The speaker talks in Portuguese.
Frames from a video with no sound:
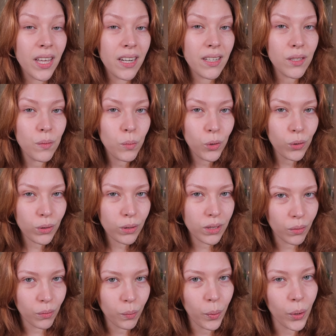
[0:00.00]
eles
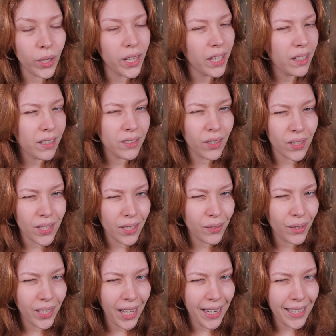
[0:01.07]
mudam um pouquinho a nossa
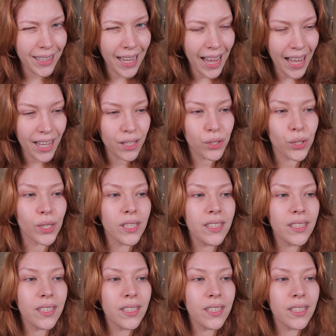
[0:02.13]
tonalidade.